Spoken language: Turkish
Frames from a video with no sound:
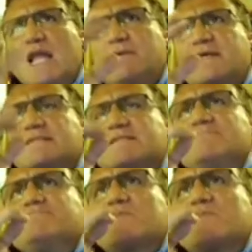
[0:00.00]
cahil bir
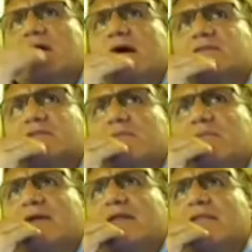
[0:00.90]
kesim ya işte
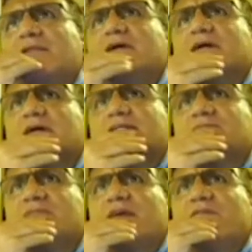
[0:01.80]
madenle niye
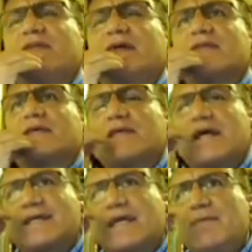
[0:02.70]
karşılığını falan filan
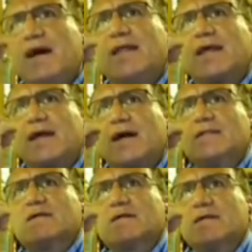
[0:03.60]
yani Kemaliye
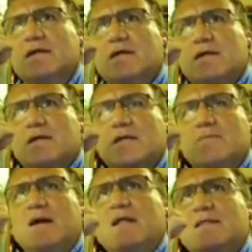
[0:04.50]
halkı
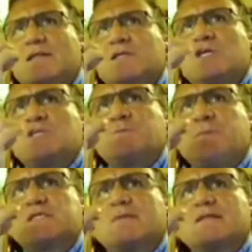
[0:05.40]
Kemaliyeliler
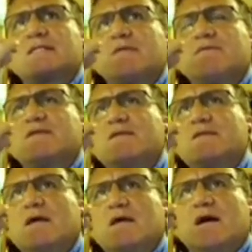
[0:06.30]
hiçbir zaman
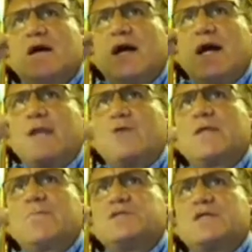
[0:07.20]
devletinin
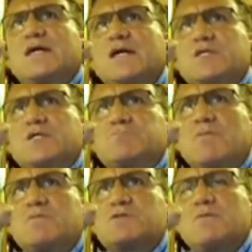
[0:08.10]
hayrı olan bir şey karşı
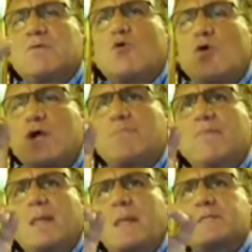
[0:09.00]
çıkmamıştır ama bu
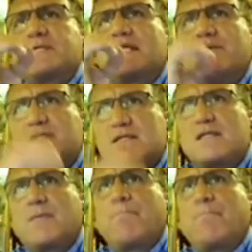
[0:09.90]
hoyrat madeni değil,
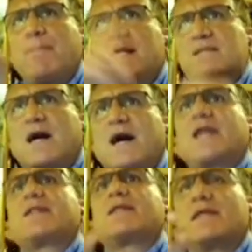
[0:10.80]
devletin de milletin de
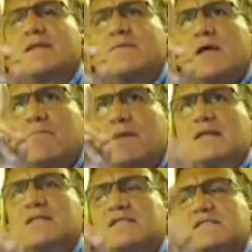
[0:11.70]
hayrına değil.
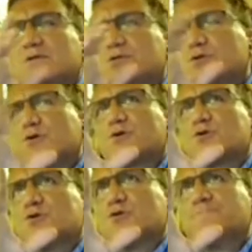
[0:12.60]
Baktığınız zaman şunu
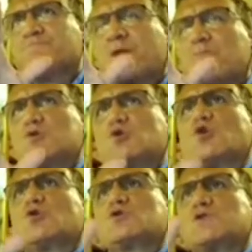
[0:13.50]
görüyorsunuz. Bir
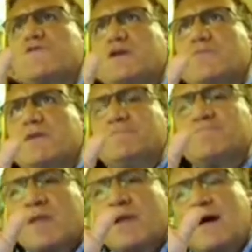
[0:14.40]
sürü çok uluslu firma.
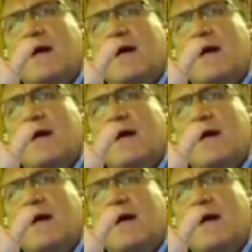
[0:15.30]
